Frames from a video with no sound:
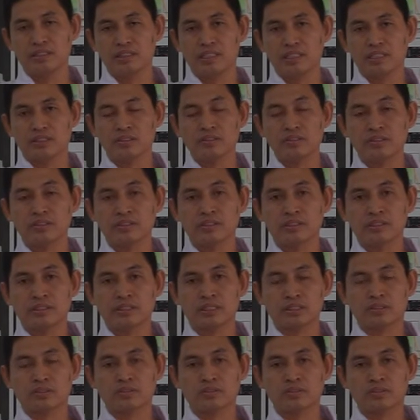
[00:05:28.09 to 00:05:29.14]
Itu
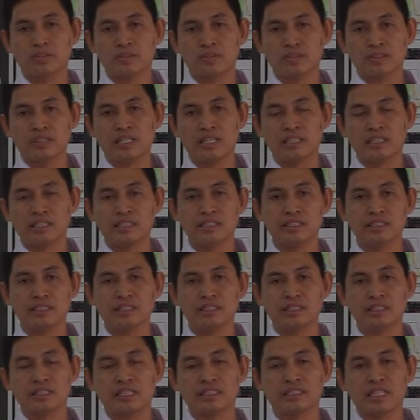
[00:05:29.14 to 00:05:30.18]
struktur yang ingin
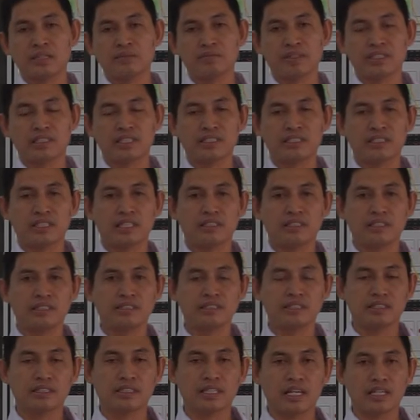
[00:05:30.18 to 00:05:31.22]
kita sampaikan nanti
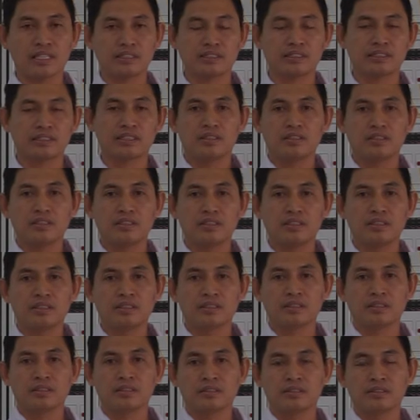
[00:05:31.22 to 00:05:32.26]
di kelas
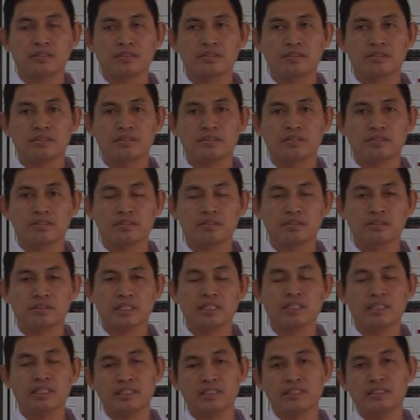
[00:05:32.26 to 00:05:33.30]
uh,
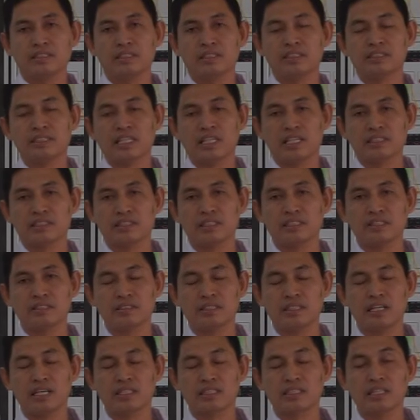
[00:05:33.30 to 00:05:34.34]
teknik instalasi
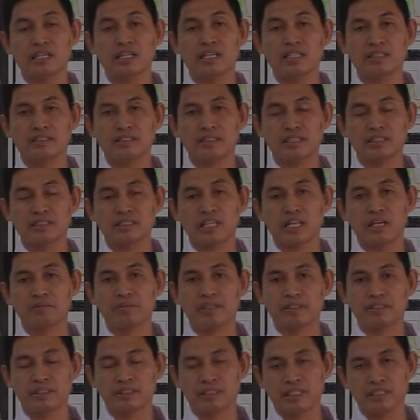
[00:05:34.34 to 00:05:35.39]
tenaga listrik
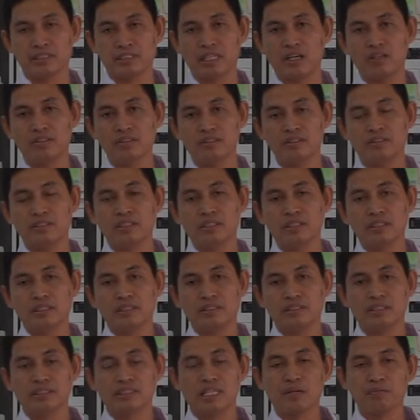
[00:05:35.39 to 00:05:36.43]
selama tiga tahun.
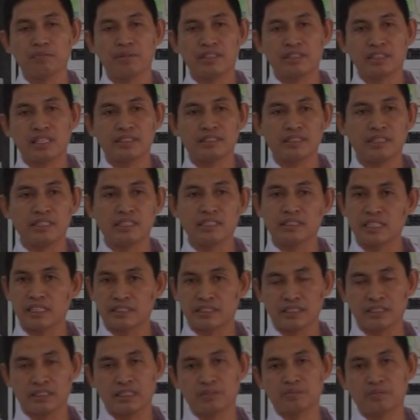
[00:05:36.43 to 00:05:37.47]
Di samping nanti kita
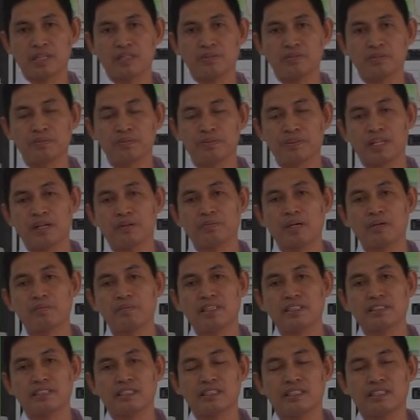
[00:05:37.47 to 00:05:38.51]
sisipkan beberapa
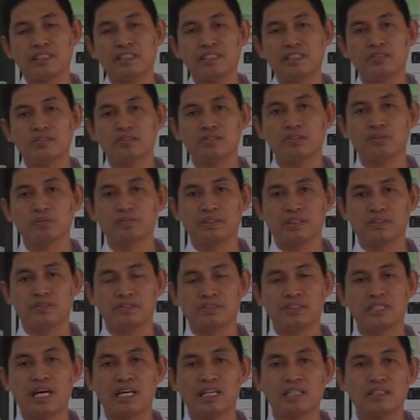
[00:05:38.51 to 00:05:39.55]
materi untuk
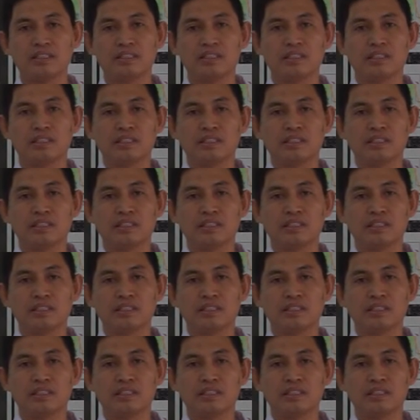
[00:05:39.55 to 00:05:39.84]
penunjang